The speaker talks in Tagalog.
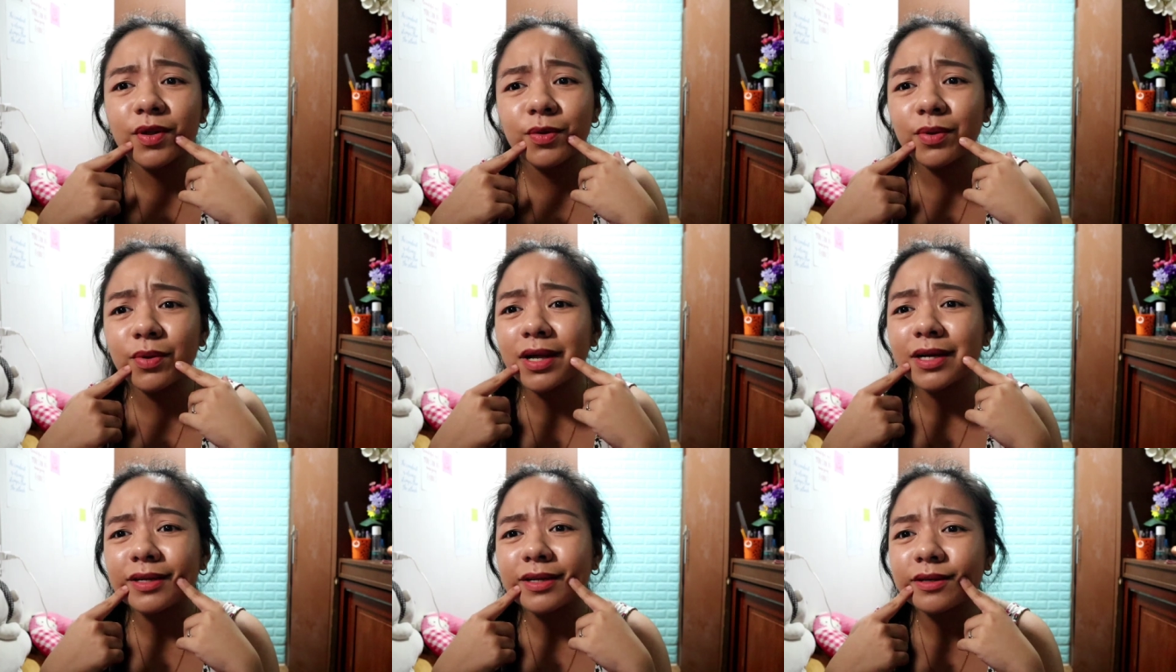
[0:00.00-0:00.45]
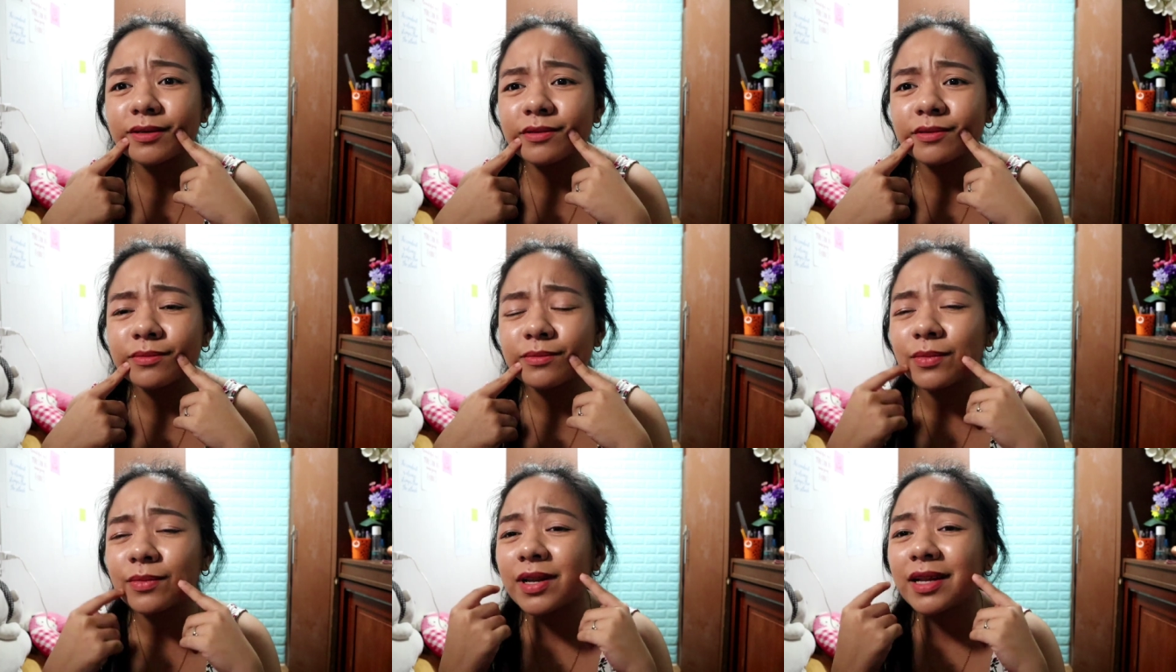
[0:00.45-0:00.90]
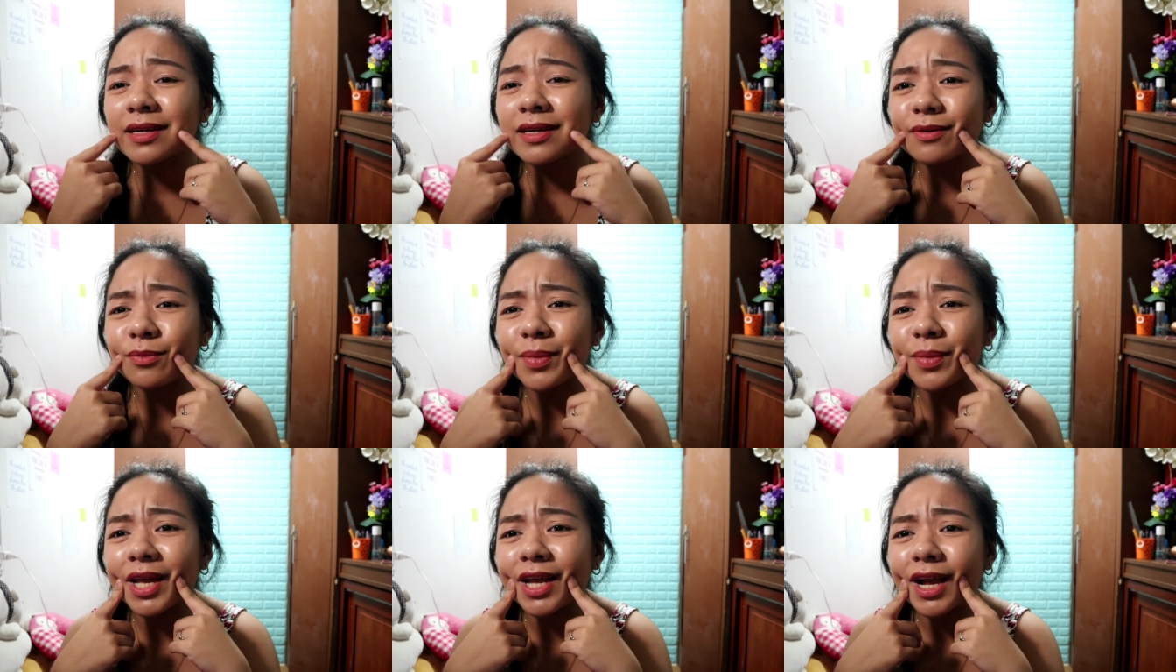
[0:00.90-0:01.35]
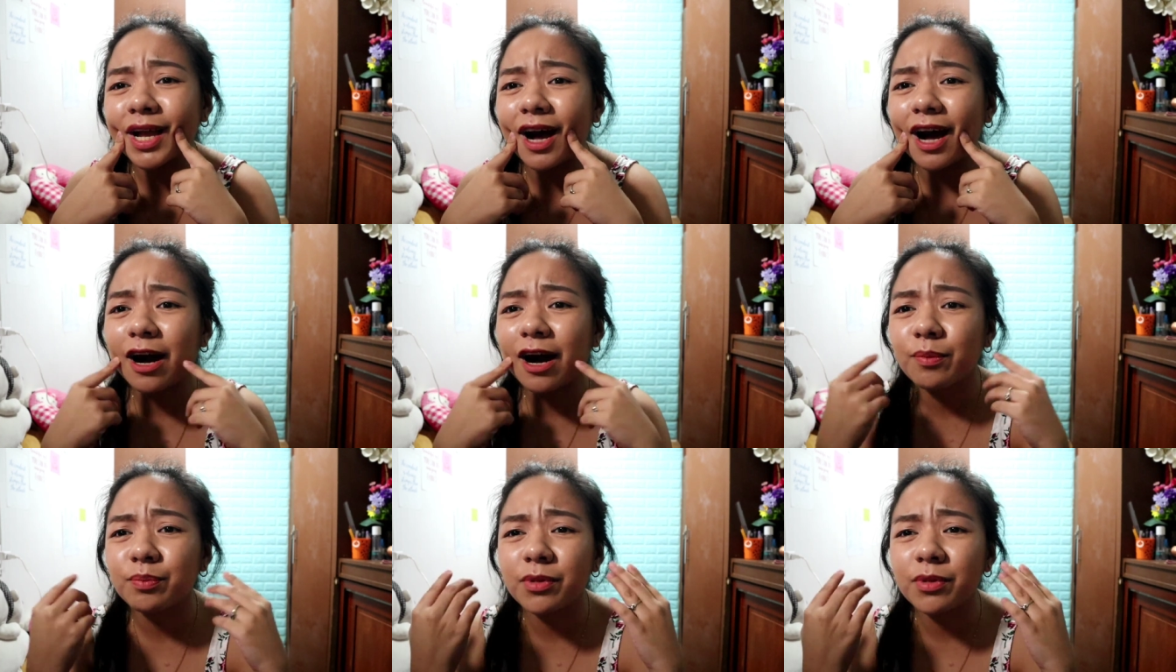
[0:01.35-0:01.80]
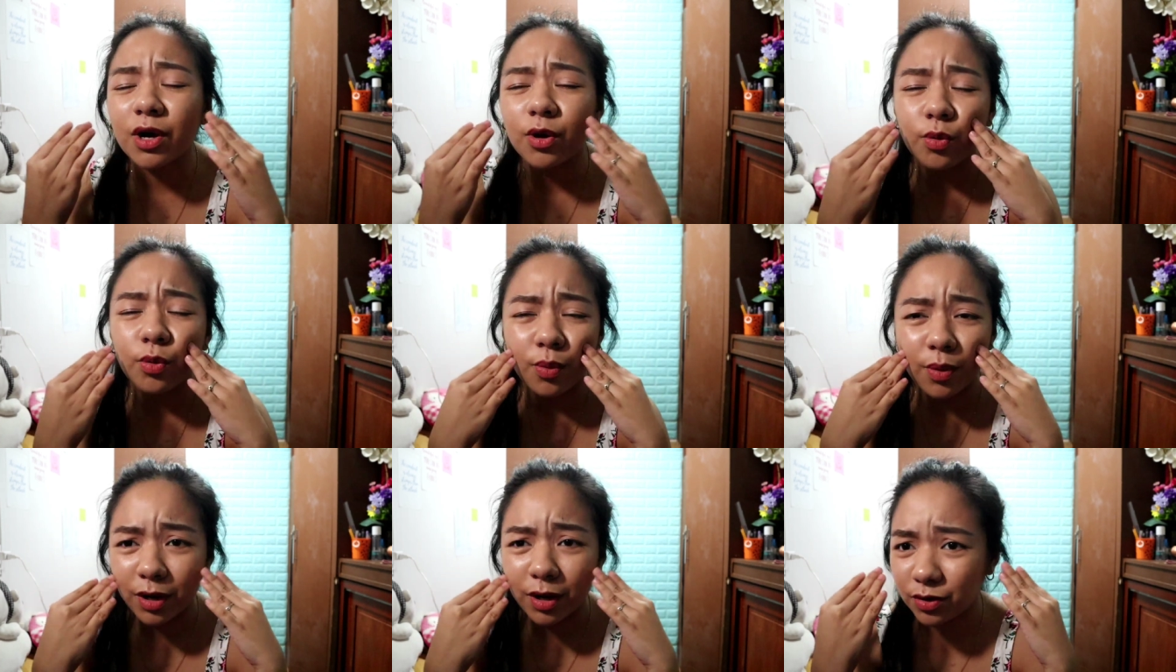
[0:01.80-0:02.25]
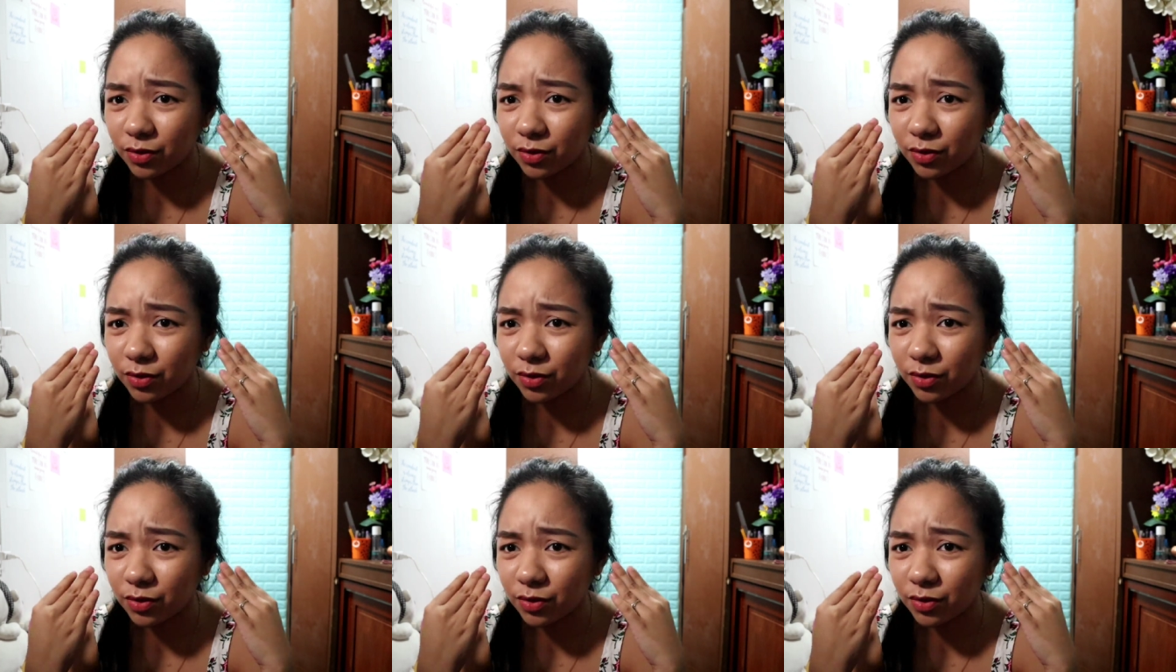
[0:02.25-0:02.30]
walang, walang makeup na kung